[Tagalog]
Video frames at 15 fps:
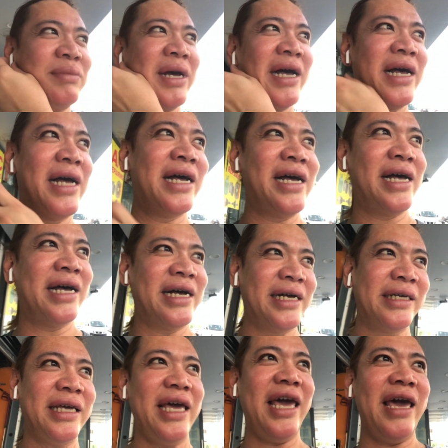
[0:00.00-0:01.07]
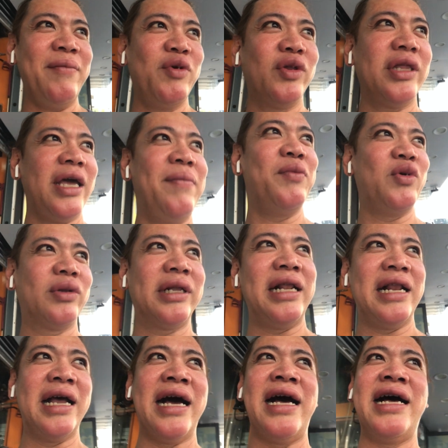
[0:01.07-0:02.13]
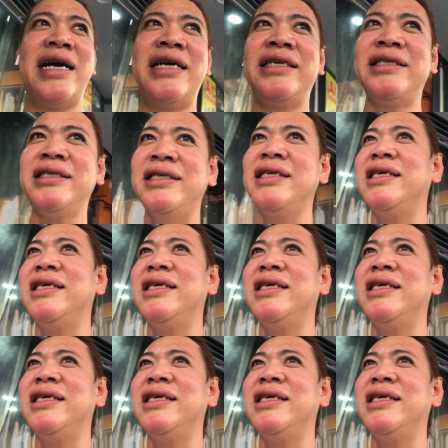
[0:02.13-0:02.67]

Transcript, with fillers: Mag-emote-emote lang.